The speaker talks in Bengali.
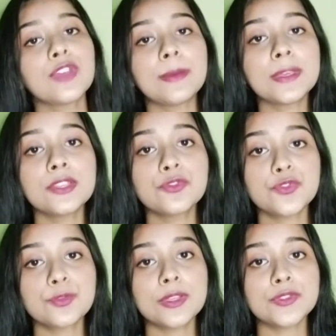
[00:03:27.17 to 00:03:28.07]
তো আমি কিন্তু
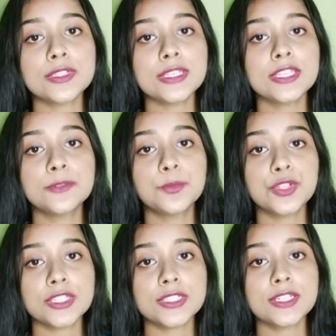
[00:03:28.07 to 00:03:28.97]
শুধুমাত্র এটা হিট
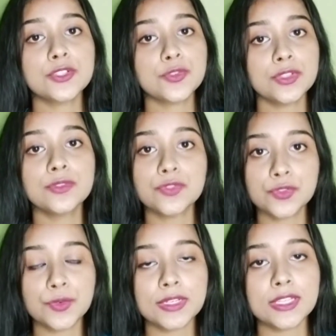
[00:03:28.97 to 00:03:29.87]
প্রোটেকশনের জন্য
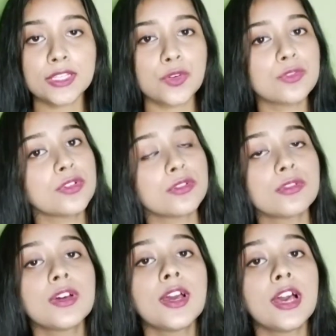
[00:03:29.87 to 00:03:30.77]
ইউজ করি না যখন ধরো